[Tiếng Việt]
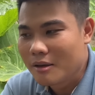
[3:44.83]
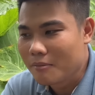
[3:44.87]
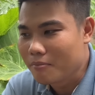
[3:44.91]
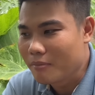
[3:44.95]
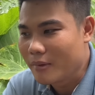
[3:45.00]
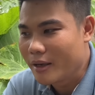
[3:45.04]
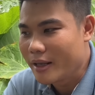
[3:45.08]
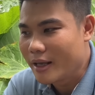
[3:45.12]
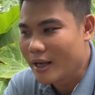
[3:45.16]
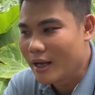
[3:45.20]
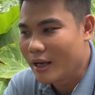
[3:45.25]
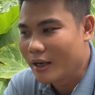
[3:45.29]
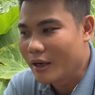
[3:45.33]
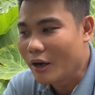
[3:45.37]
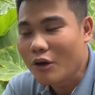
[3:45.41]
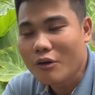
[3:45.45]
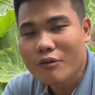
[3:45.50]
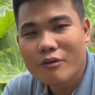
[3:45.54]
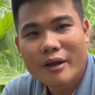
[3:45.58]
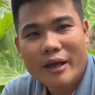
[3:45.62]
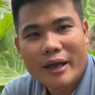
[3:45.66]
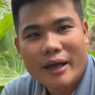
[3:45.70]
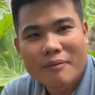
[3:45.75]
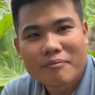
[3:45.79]
bây giờ đối
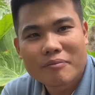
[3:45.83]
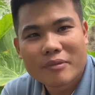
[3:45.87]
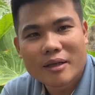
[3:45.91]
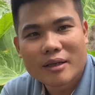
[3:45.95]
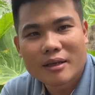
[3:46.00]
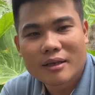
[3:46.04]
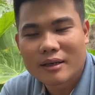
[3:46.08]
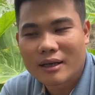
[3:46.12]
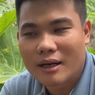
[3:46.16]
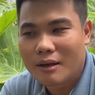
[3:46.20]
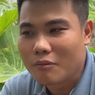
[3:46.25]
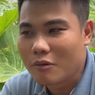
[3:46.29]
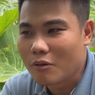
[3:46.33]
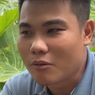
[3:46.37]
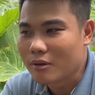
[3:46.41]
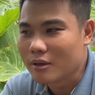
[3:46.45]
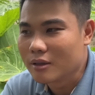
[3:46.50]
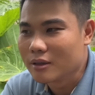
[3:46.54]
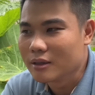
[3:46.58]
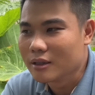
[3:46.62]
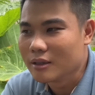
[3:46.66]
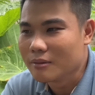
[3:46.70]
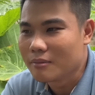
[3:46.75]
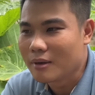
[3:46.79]
với em đi là một
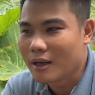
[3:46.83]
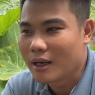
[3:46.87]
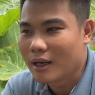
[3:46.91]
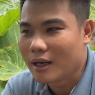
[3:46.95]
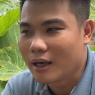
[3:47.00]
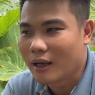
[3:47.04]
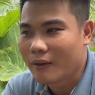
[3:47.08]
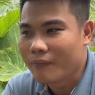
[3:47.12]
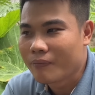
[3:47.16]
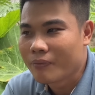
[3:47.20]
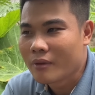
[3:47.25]
người mà